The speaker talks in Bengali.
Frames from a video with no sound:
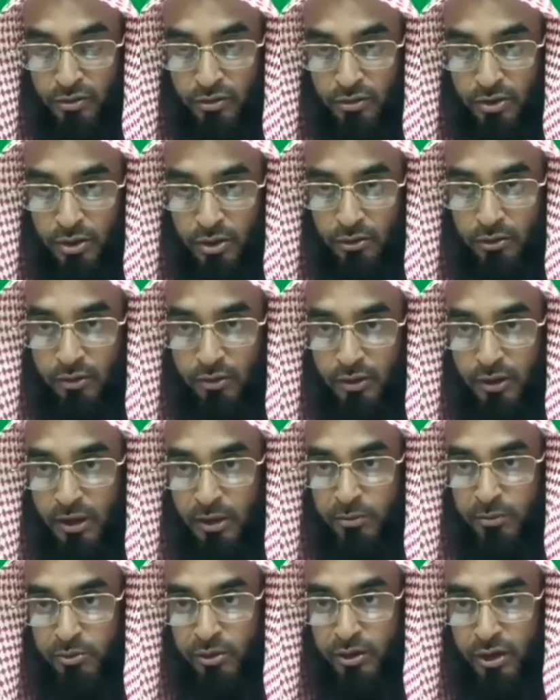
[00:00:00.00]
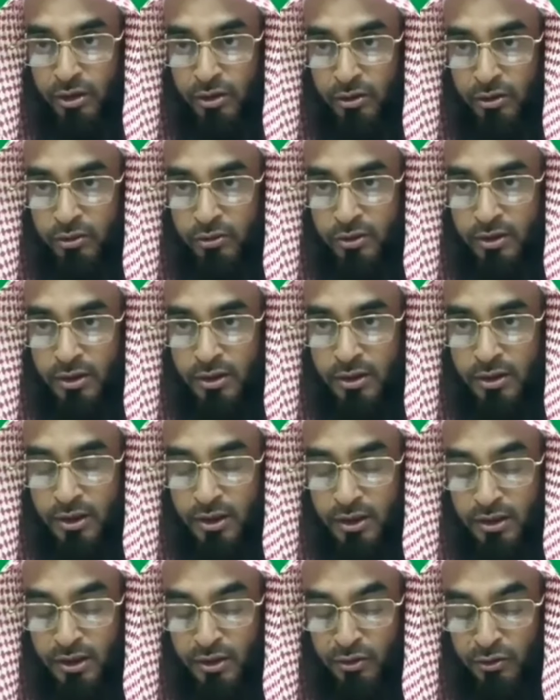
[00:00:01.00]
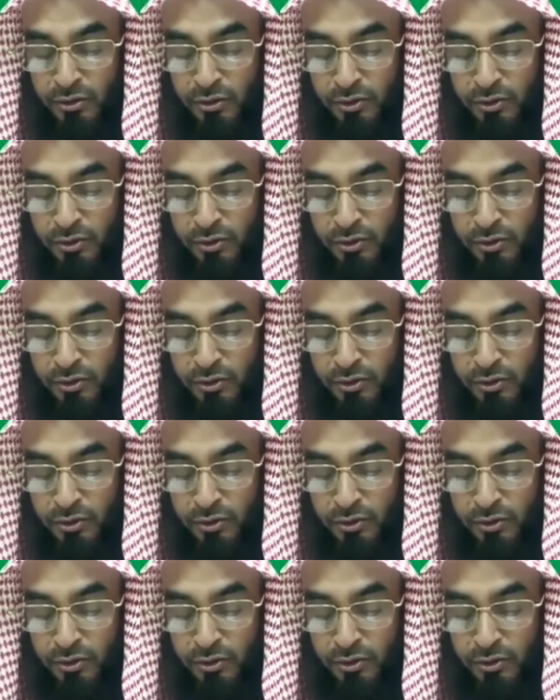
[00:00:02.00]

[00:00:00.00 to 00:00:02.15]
দৃঢ়তা কামনা করো যে সে যেন